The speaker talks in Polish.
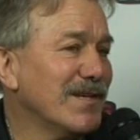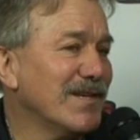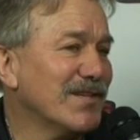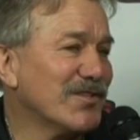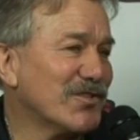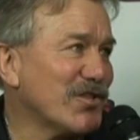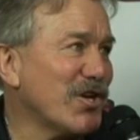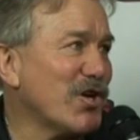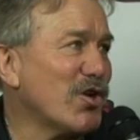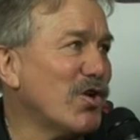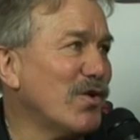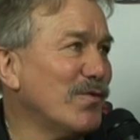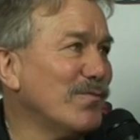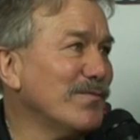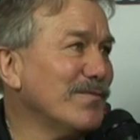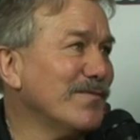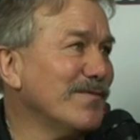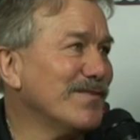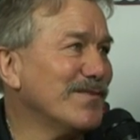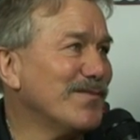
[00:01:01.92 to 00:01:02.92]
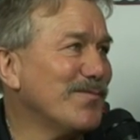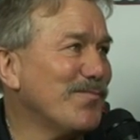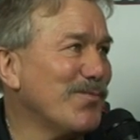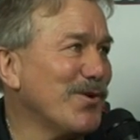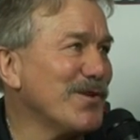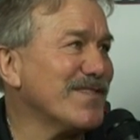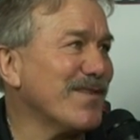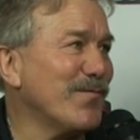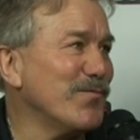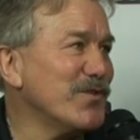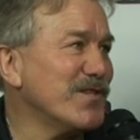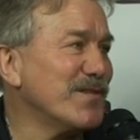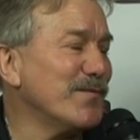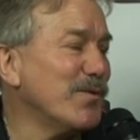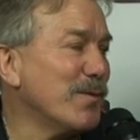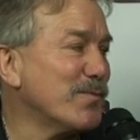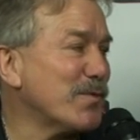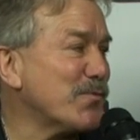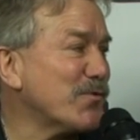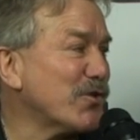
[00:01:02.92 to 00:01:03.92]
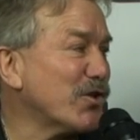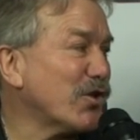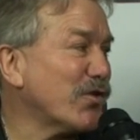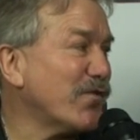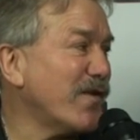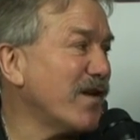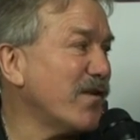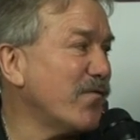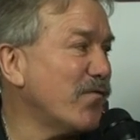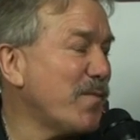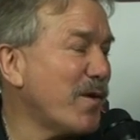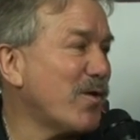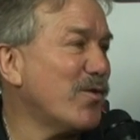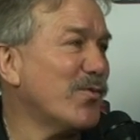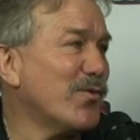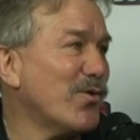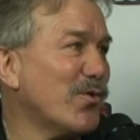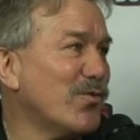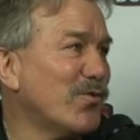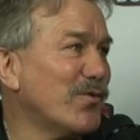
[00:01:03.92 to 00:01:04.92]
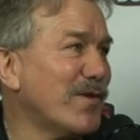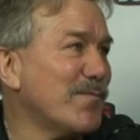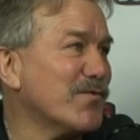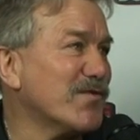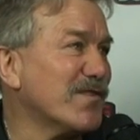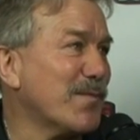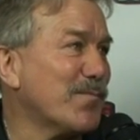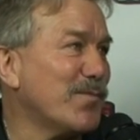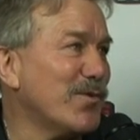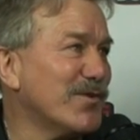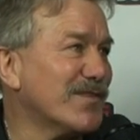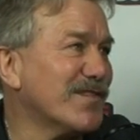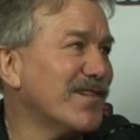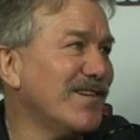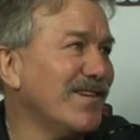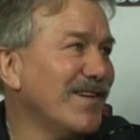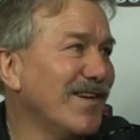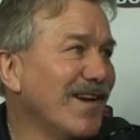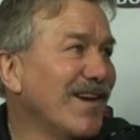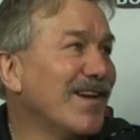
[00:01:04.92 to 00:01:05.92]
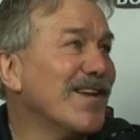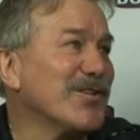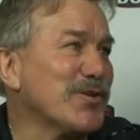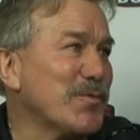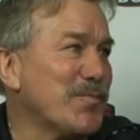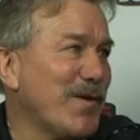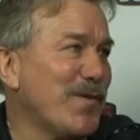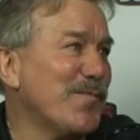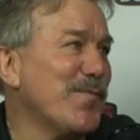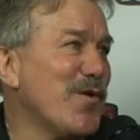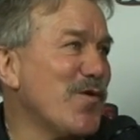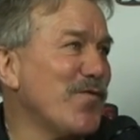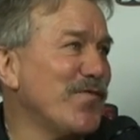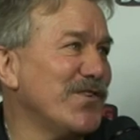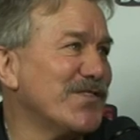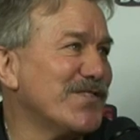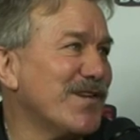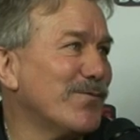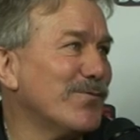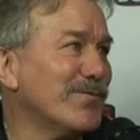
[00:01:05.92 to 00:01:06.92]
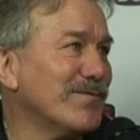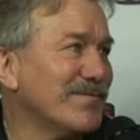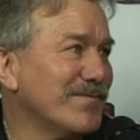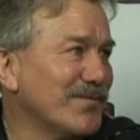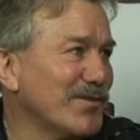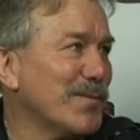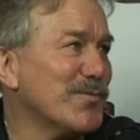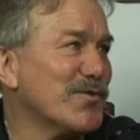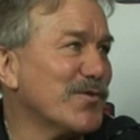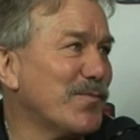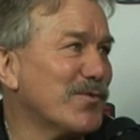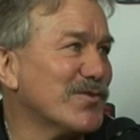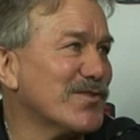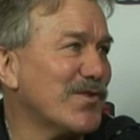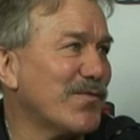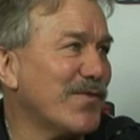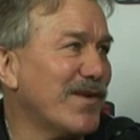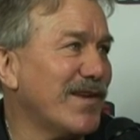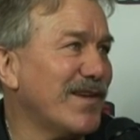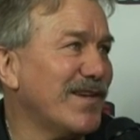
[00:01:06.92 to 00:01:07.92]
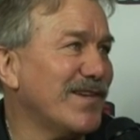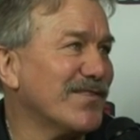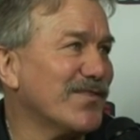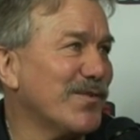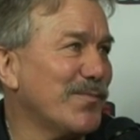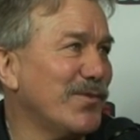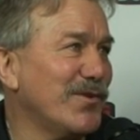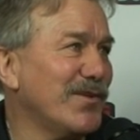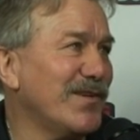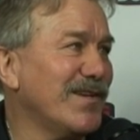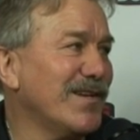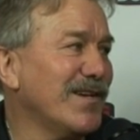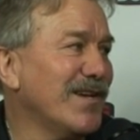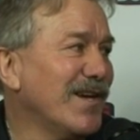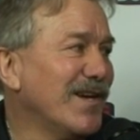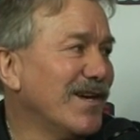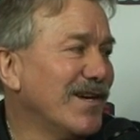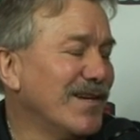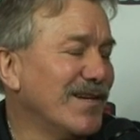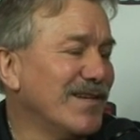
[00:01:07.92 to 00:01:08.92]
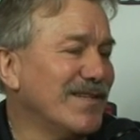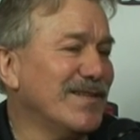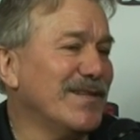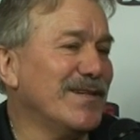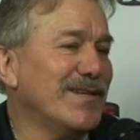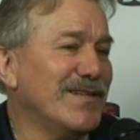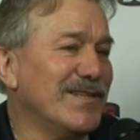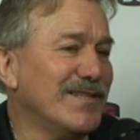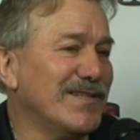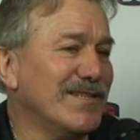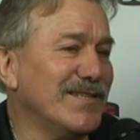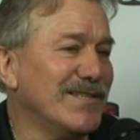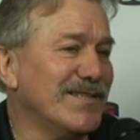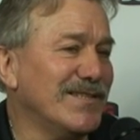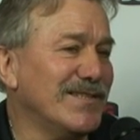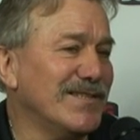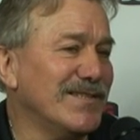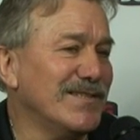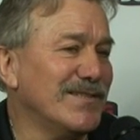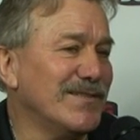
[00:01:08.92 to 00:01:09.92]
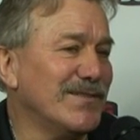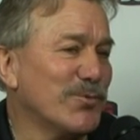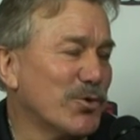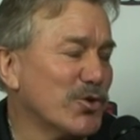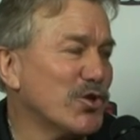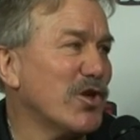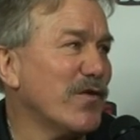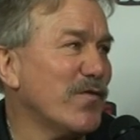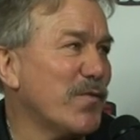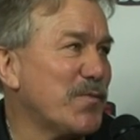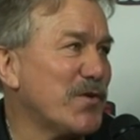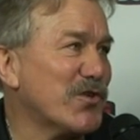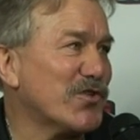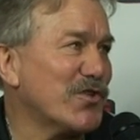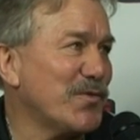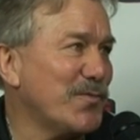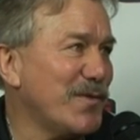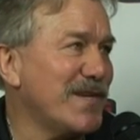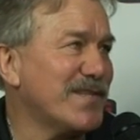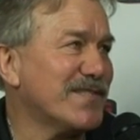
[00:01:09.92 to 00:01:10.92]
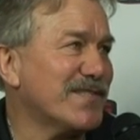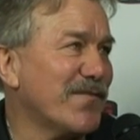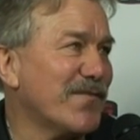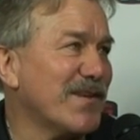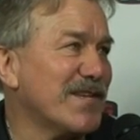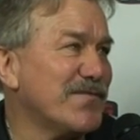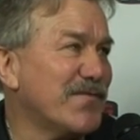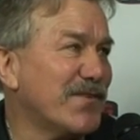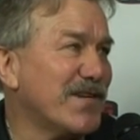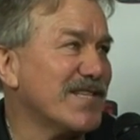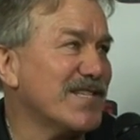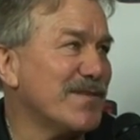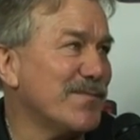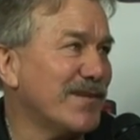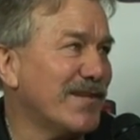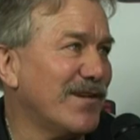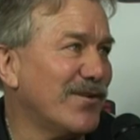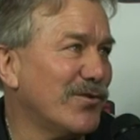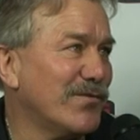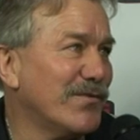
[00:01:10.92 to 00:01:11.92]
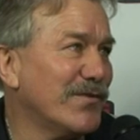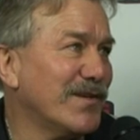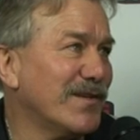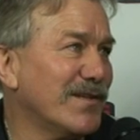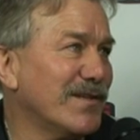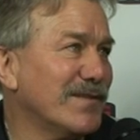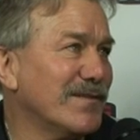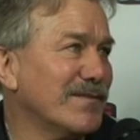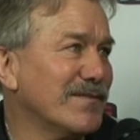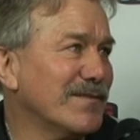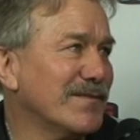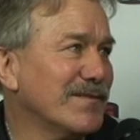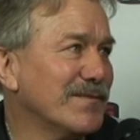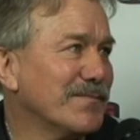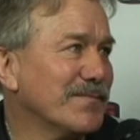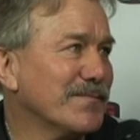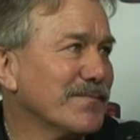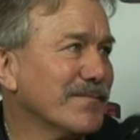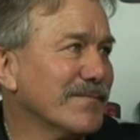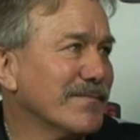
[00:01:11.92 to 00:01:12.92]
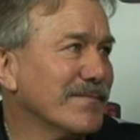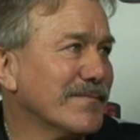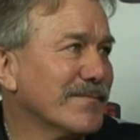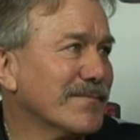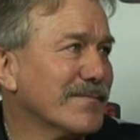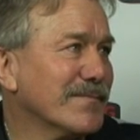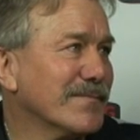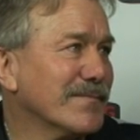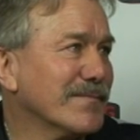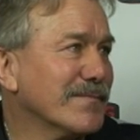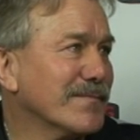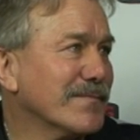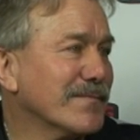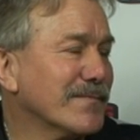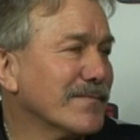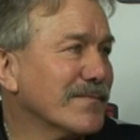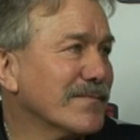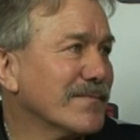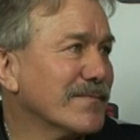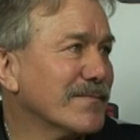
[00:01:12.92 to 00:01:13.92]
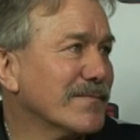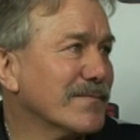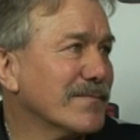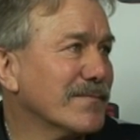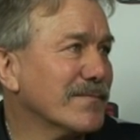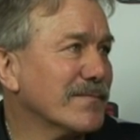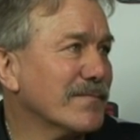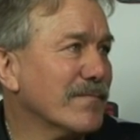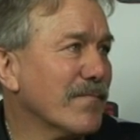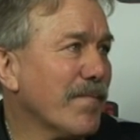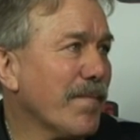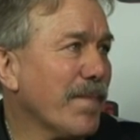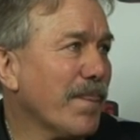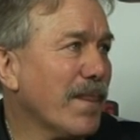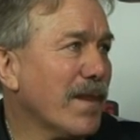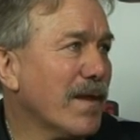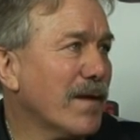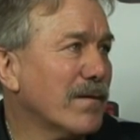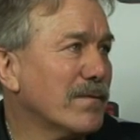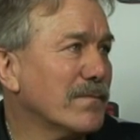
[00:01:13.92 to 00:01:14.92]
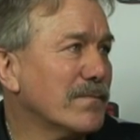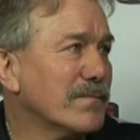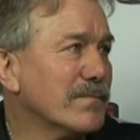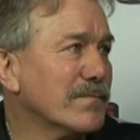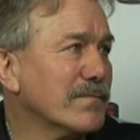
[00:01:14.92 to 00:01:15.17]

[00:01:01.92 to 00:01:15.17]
Szczegom, moi zawodnicy dobrze przygotowani w ubiegłym roku na Mistrzostwach Polski. Zresztą pan był, widział, dobrze boksowali, zdobyli yy, drużynowo pierwsze miejsce w klasyfikacji medalowej. Boks y, Dolnego Śląska